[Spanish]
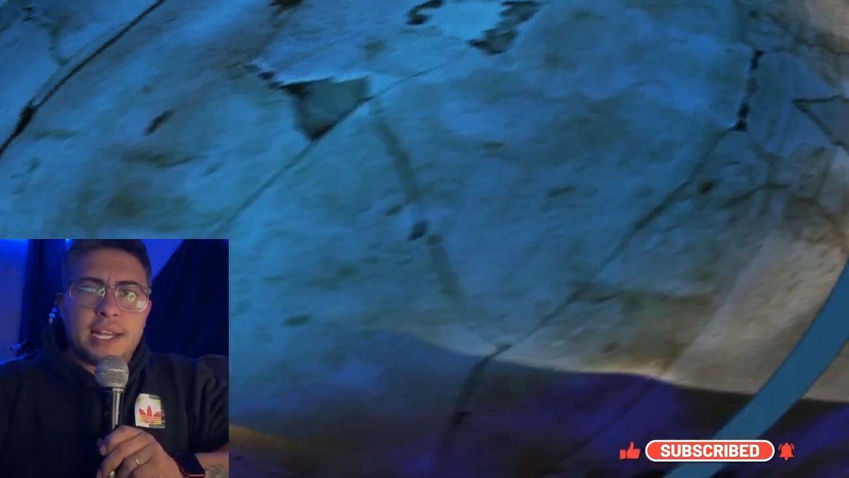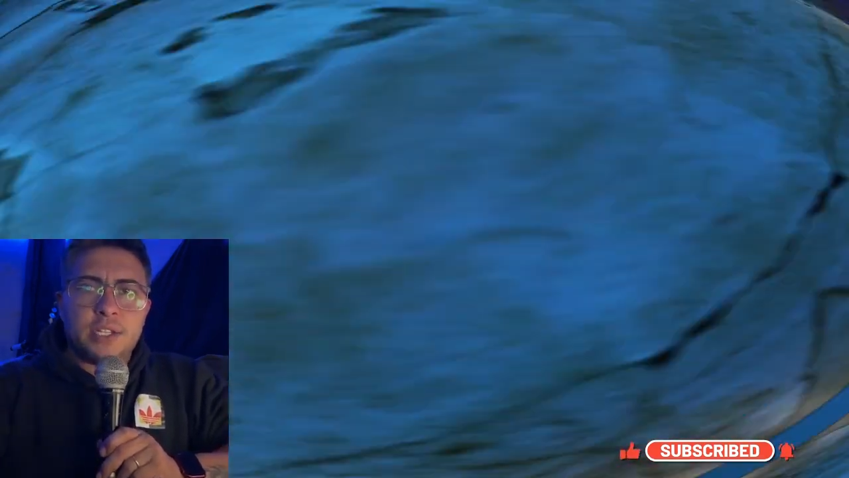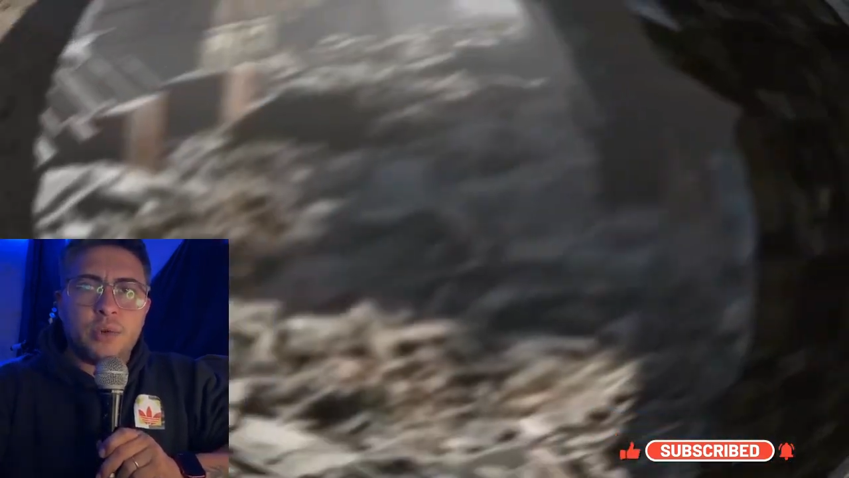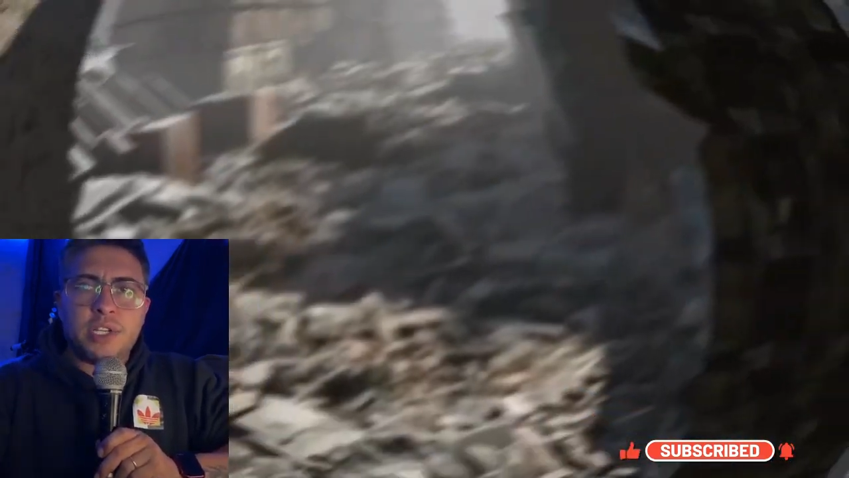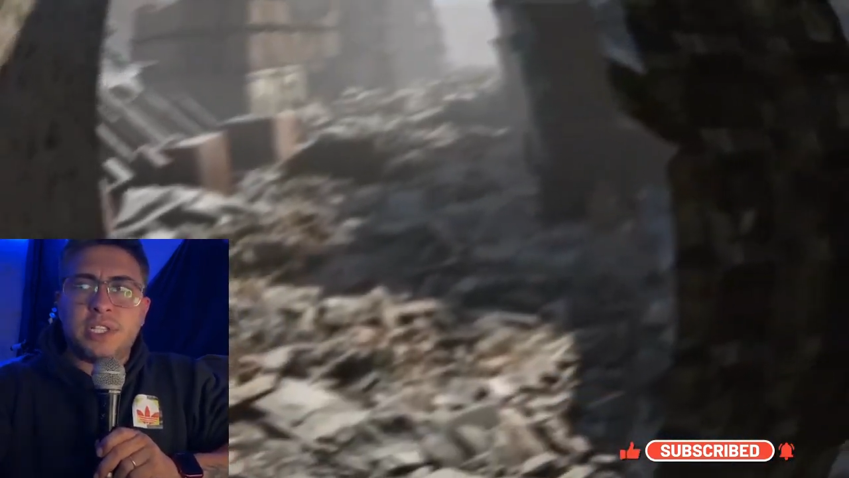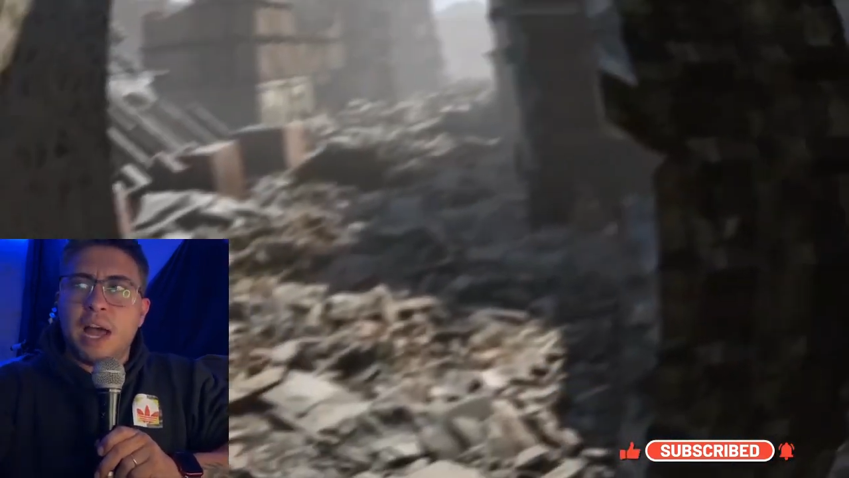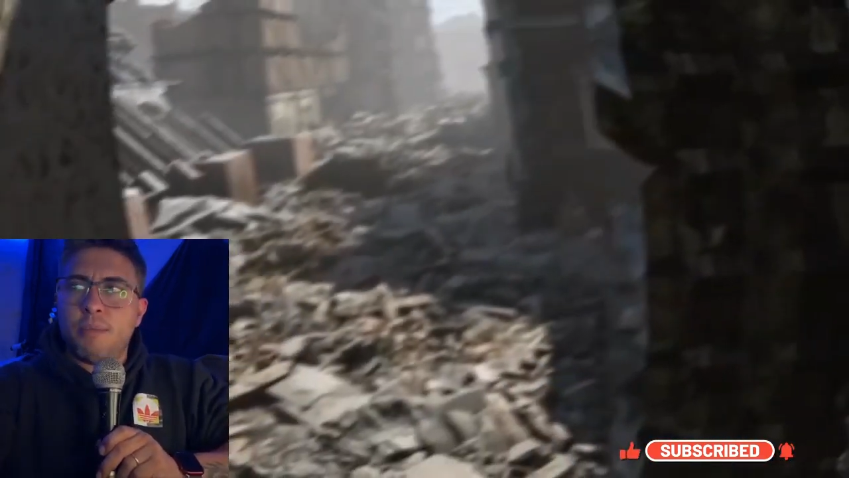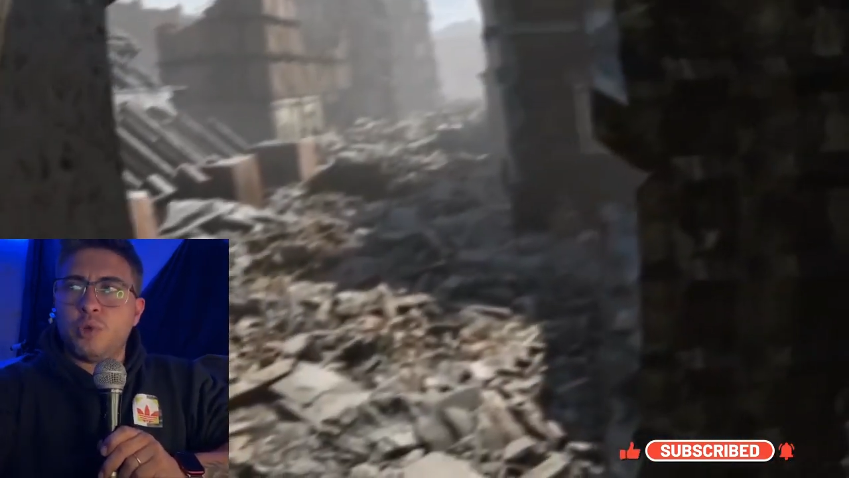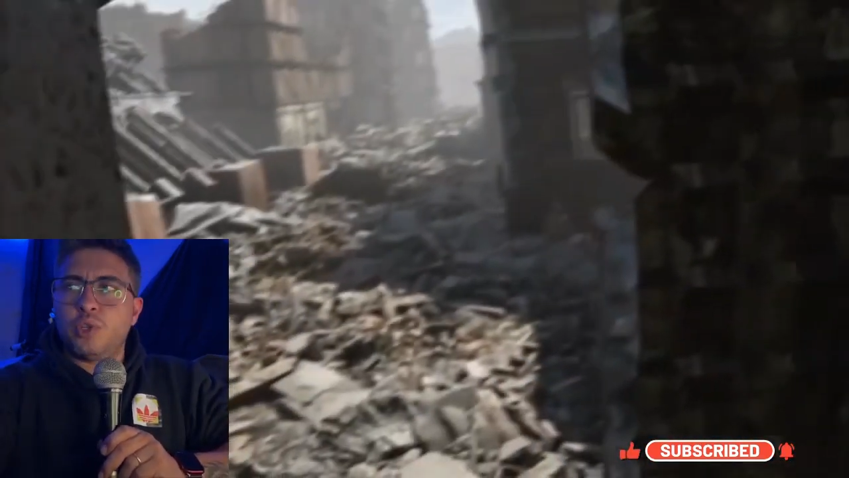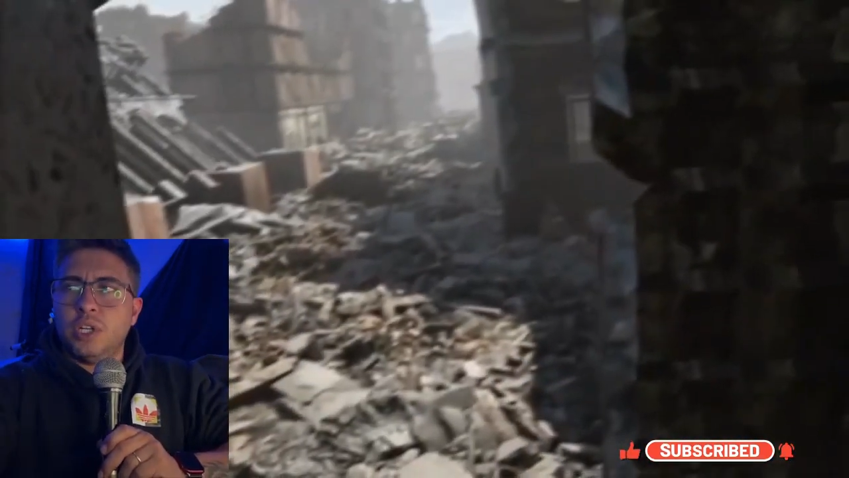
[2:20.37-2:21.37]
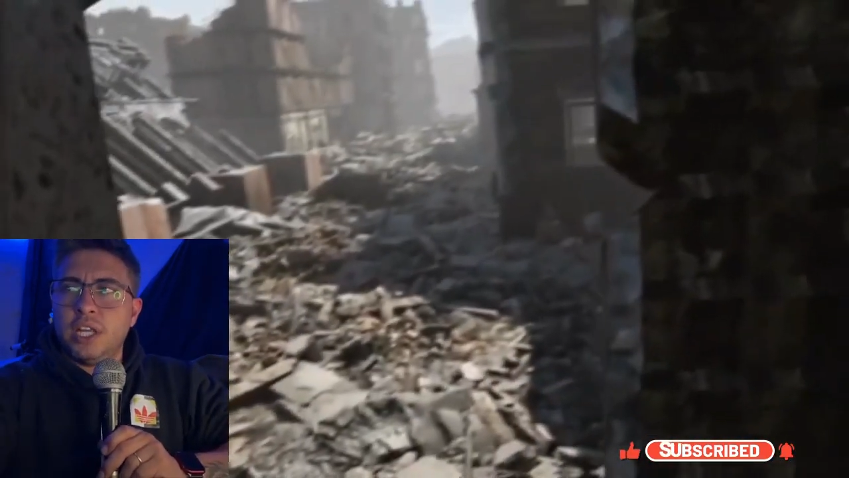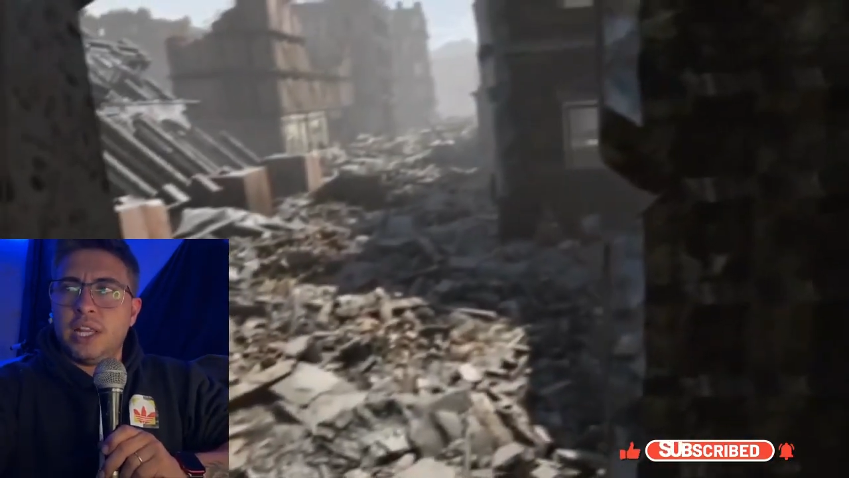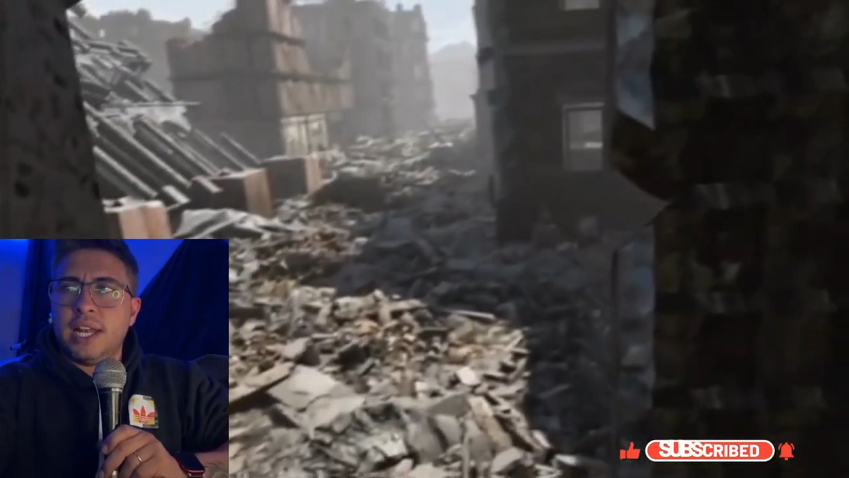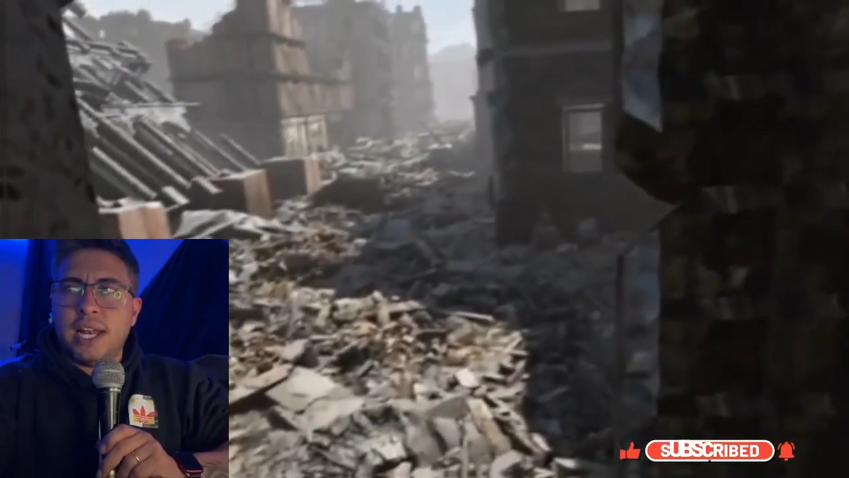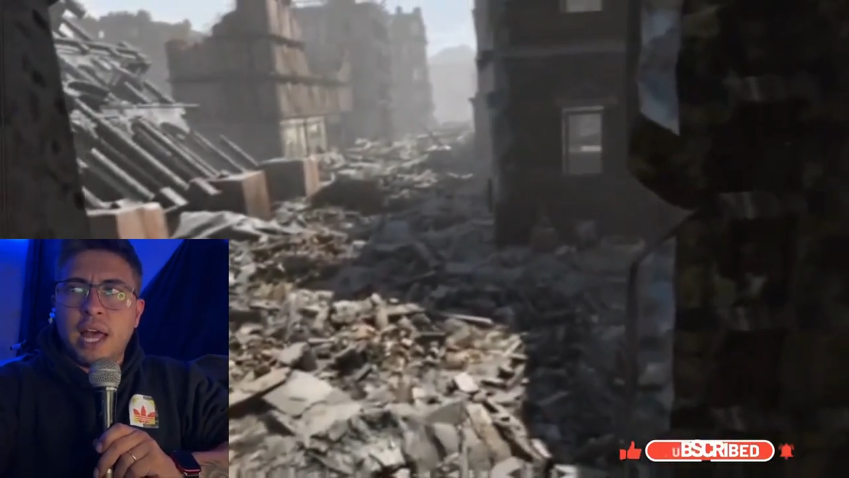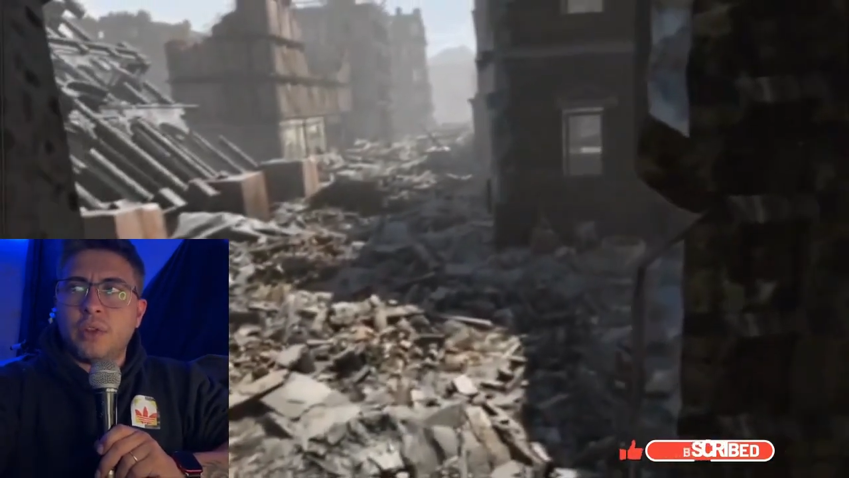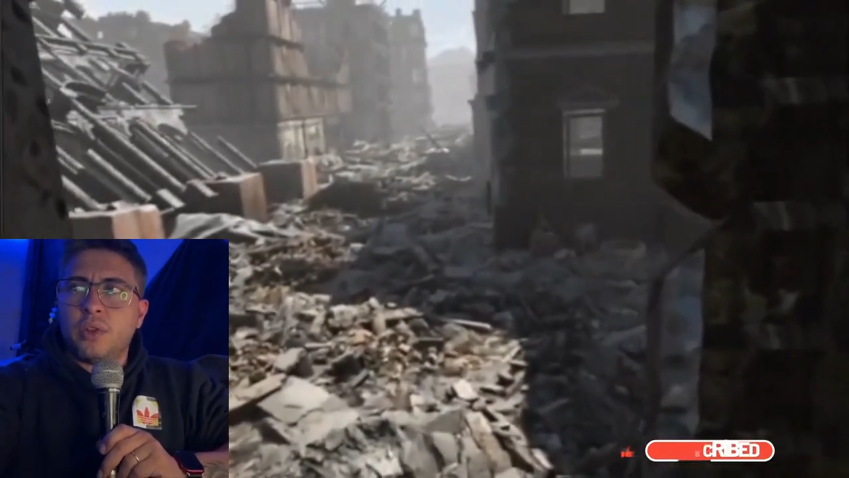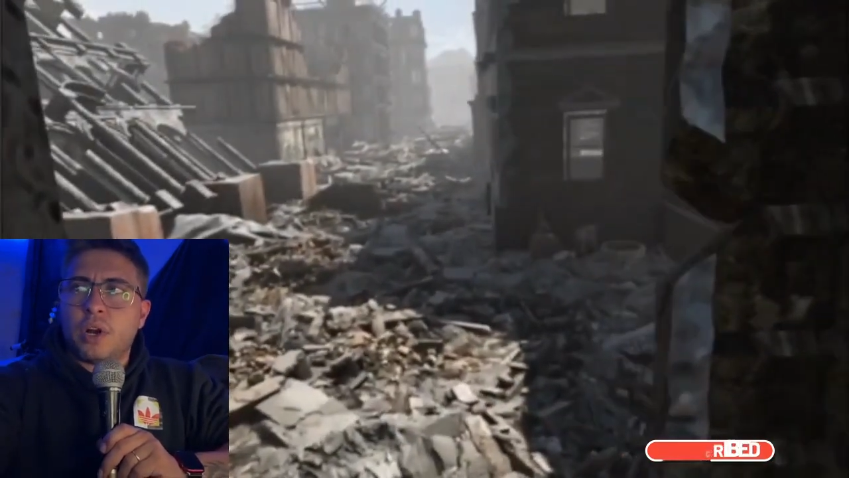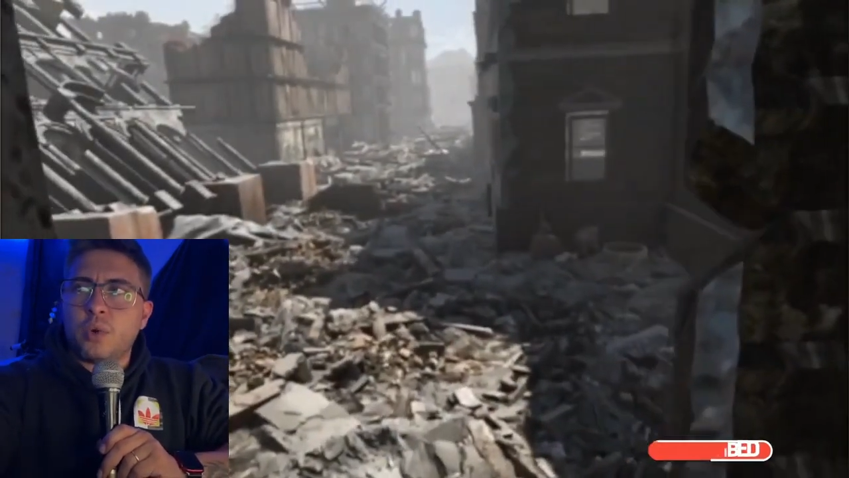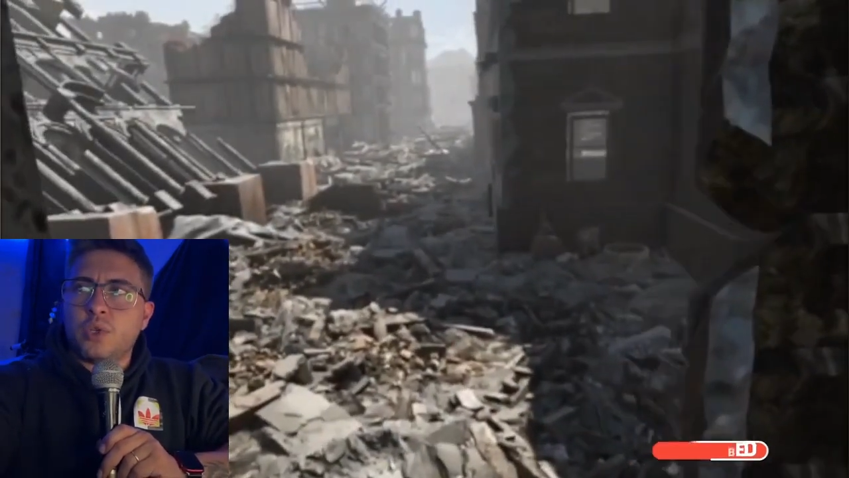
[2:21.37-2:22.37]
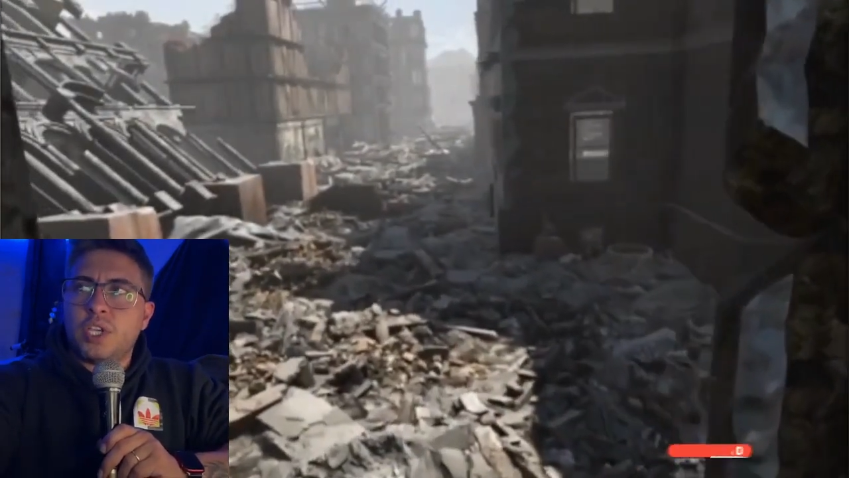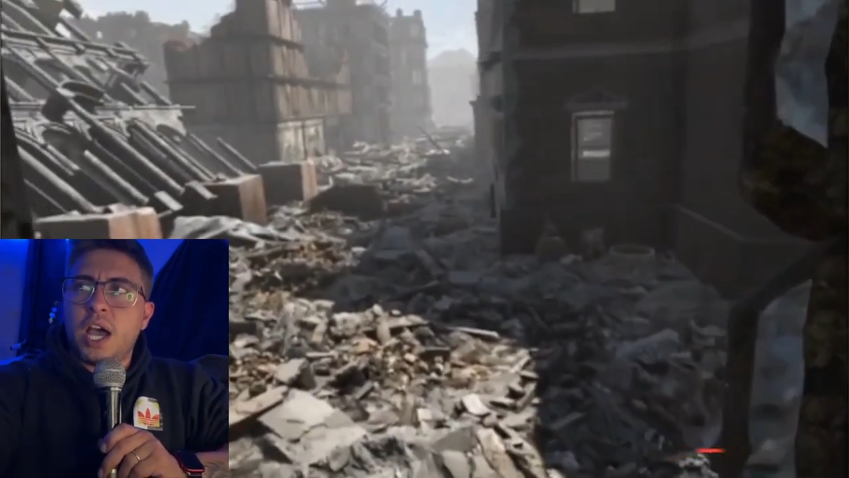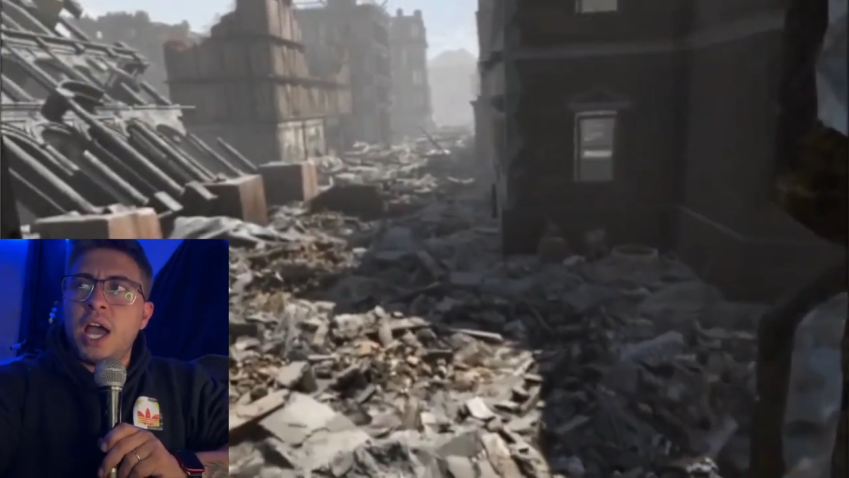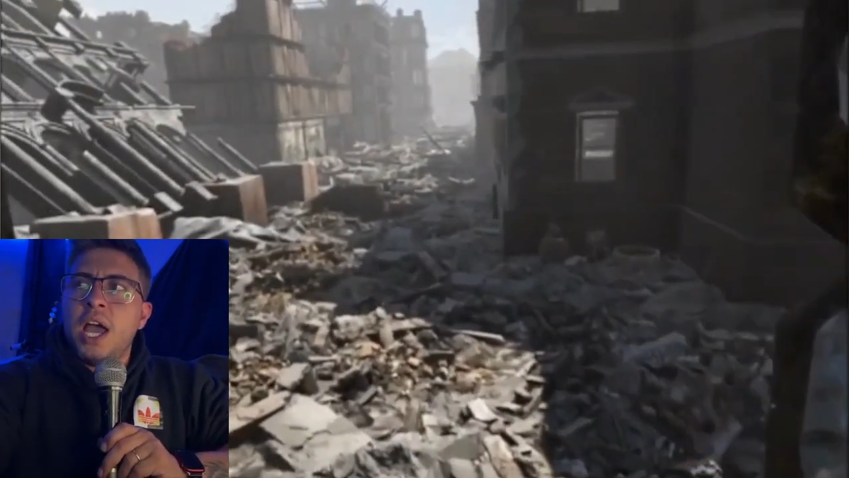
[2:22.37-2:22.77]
no estamos ni del lado de Rusia